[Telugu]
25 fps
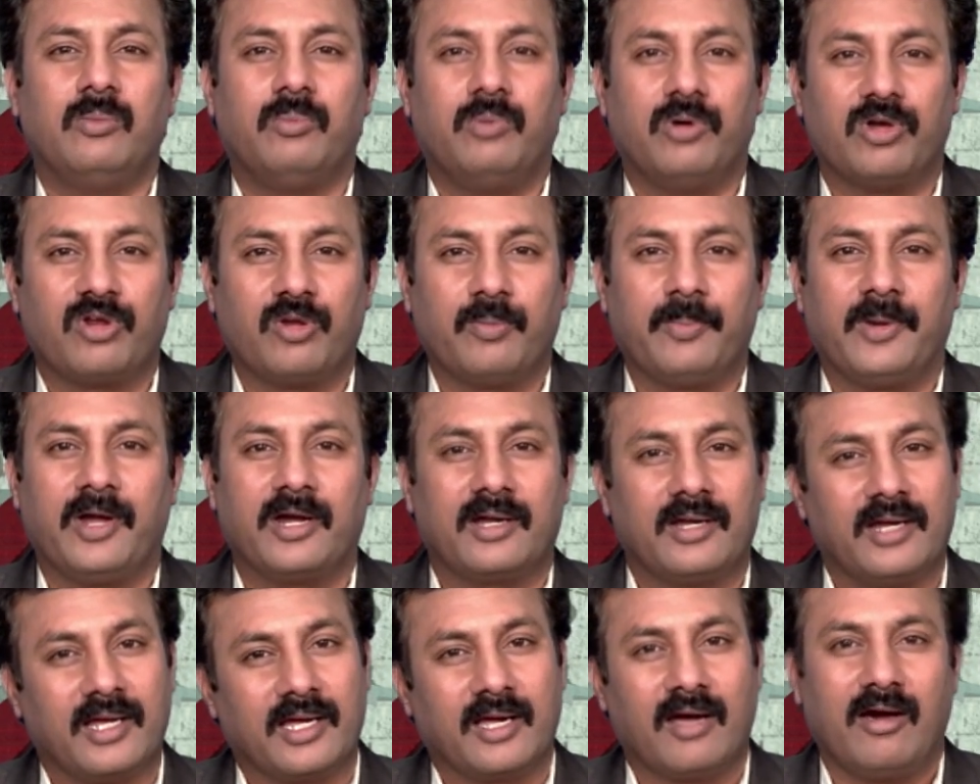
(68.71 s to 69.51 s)

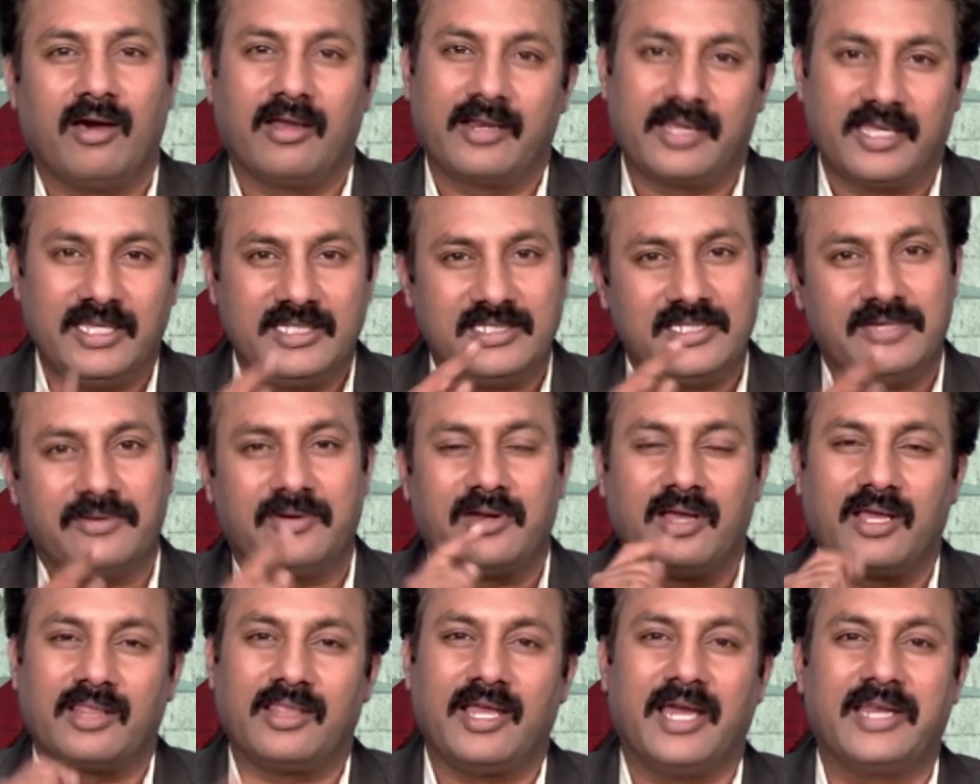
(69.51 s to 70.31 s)
పొరపాటున కార్ కీస్
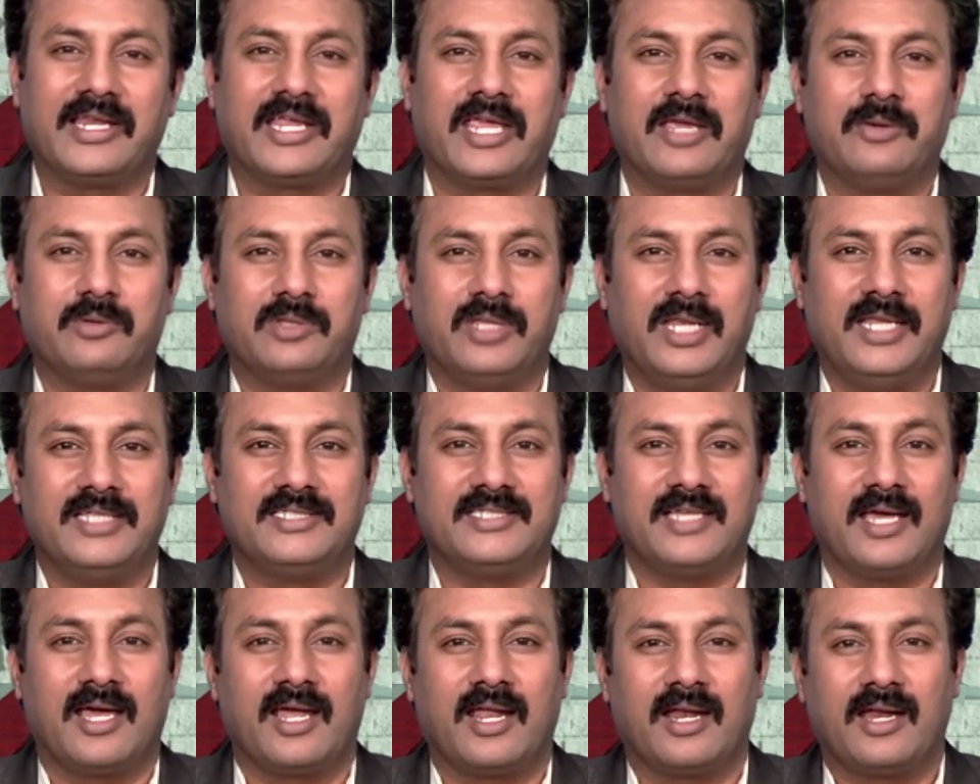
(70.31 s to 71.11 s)
ఏమైనా దానికే
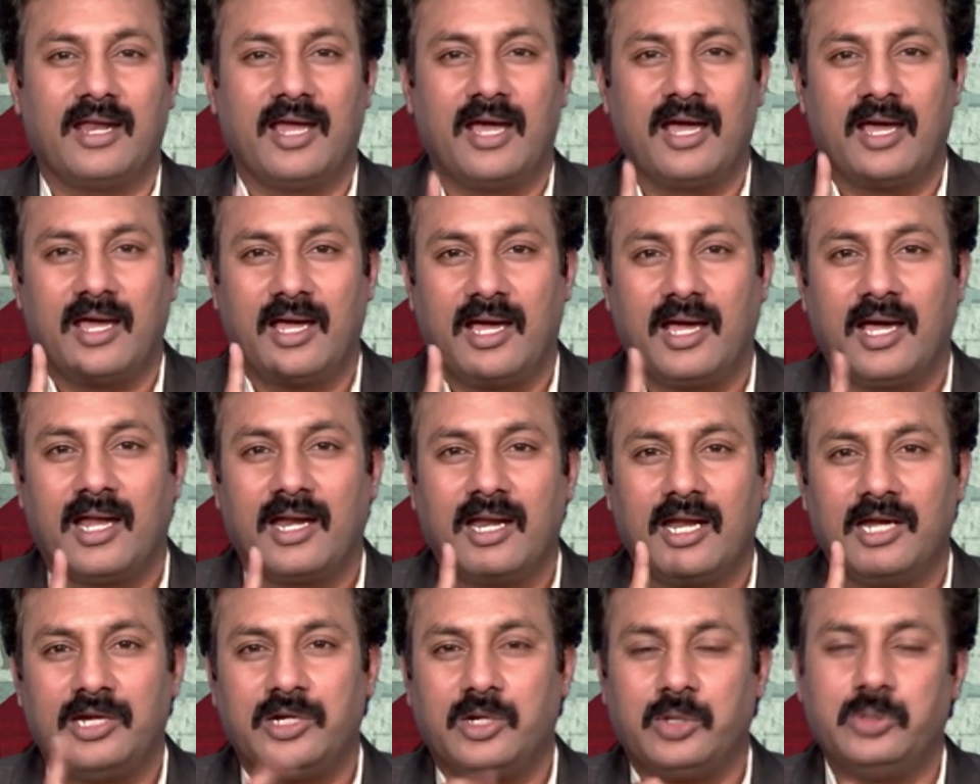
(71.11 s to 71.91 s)
వదిలేసానా
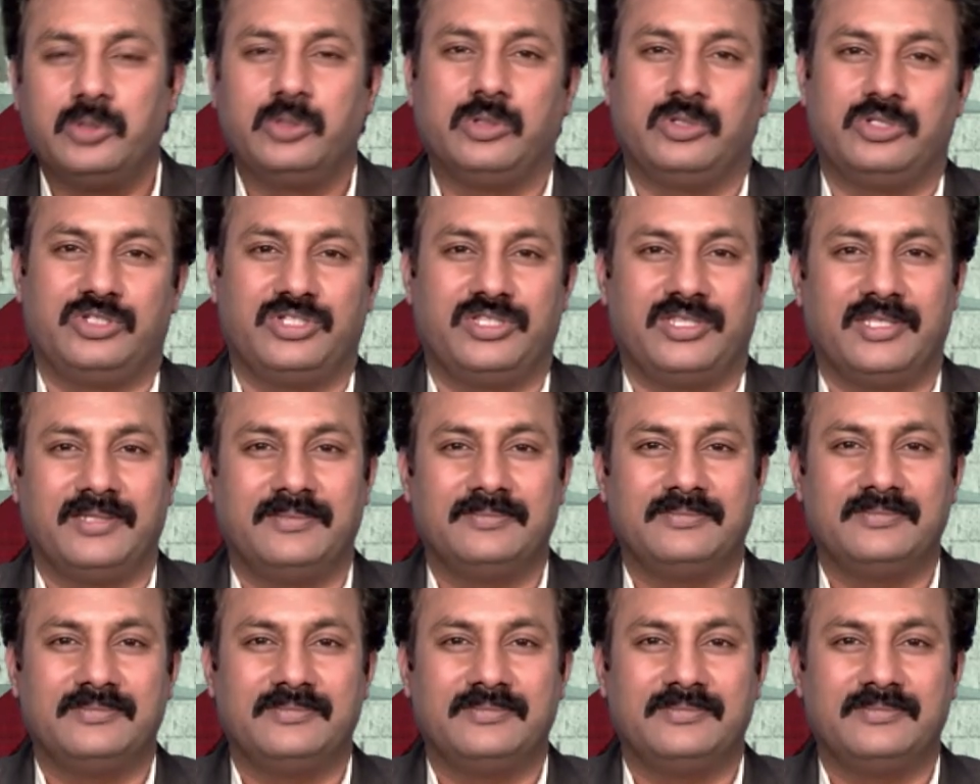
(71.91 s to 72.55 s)
అన్న డౌట్ వచ్చింది